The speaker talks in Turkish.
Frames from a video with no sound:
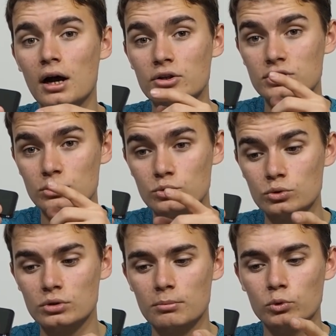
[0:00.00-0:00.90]
Ancak
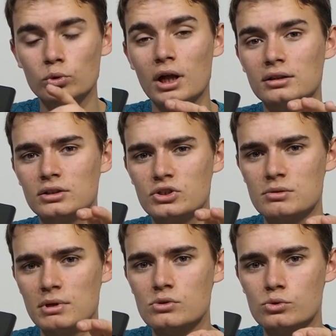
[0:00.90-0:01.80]
şurada bunun altını
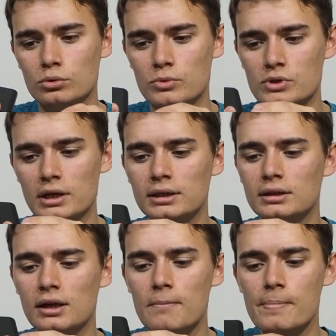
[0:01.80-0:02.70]
çizmek istiyorum
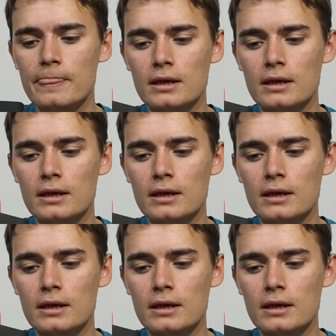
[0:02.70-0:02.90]
özellikle.